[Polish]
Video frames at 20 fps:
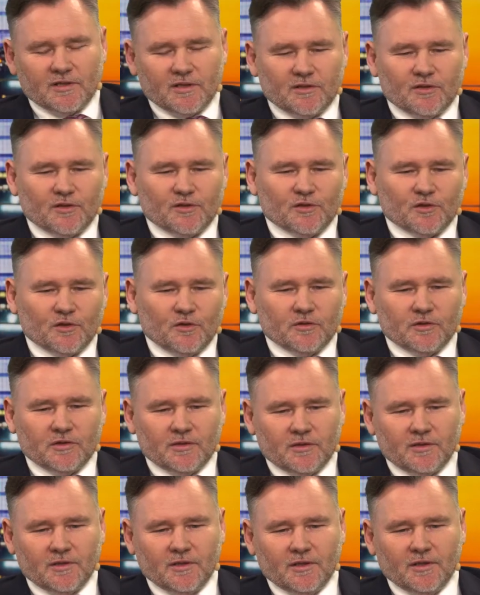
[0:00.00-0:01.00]
z jednej
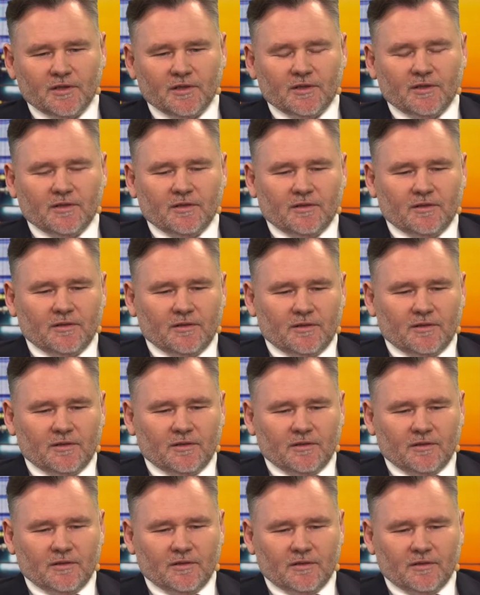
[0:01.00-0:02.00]
strony
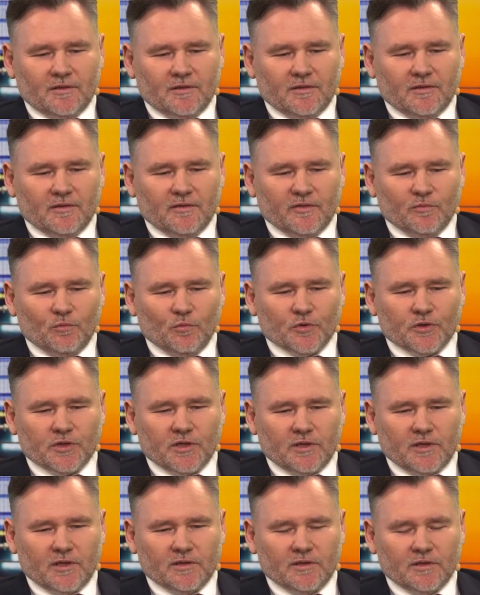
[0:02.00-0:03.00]
E,
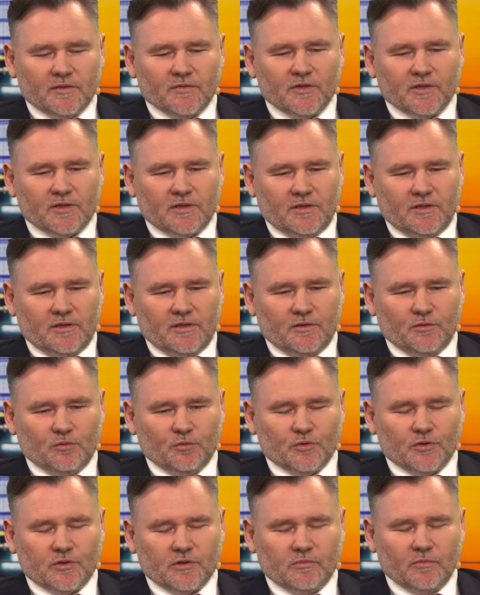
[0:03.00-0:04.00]
wymusza na tych wszystkich,
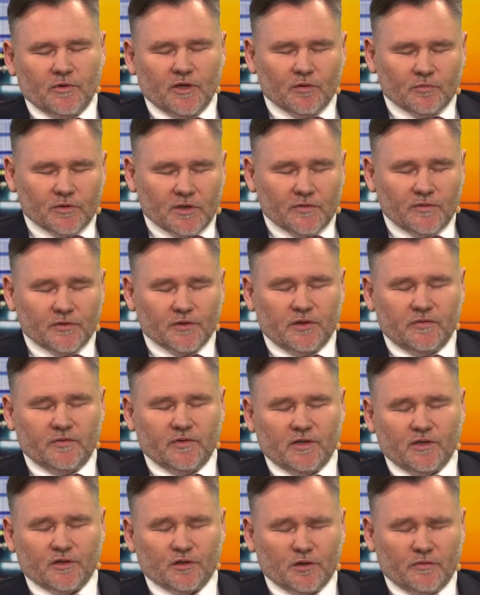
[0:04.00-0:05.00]
którzy mają nadwyżki
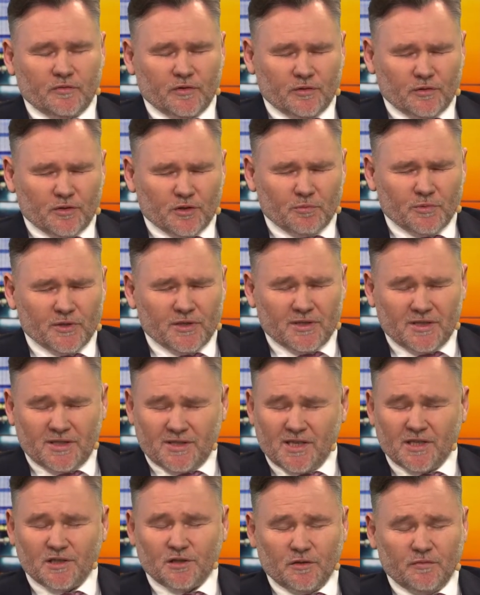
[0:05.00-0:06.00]
finansowe, do tego, żeby się
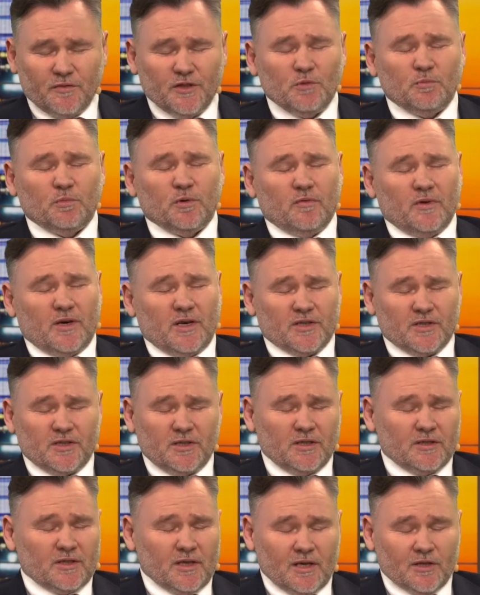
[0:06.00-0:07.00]
zastanowili
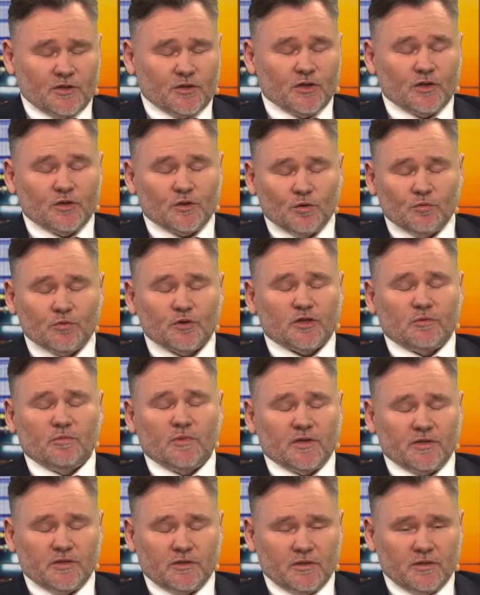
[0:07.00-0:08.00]
poważnie, tak, czy chcą
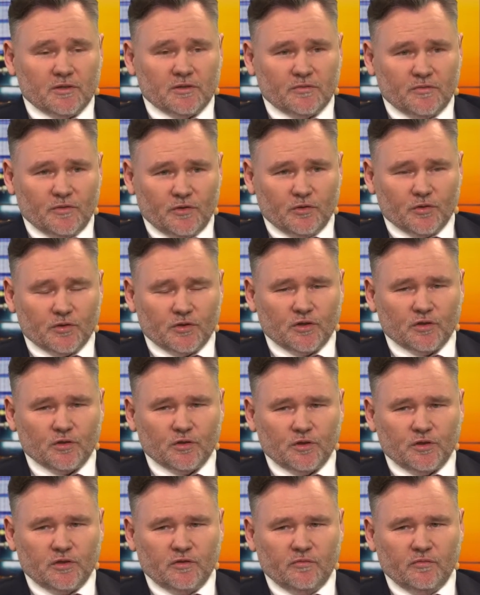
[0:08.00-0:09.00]
trzymać te swoje
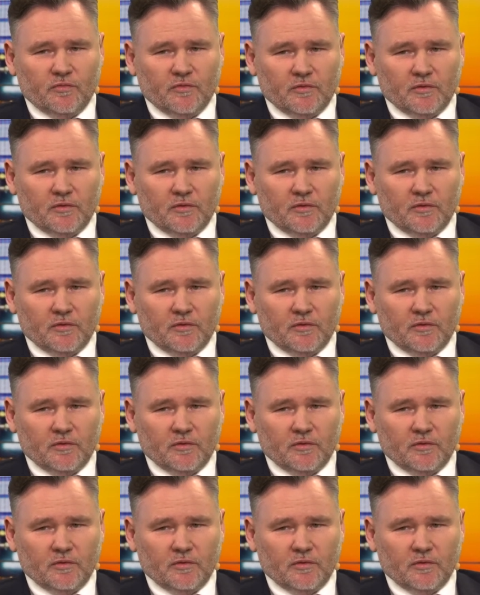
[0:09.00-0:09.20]
oszczędności e,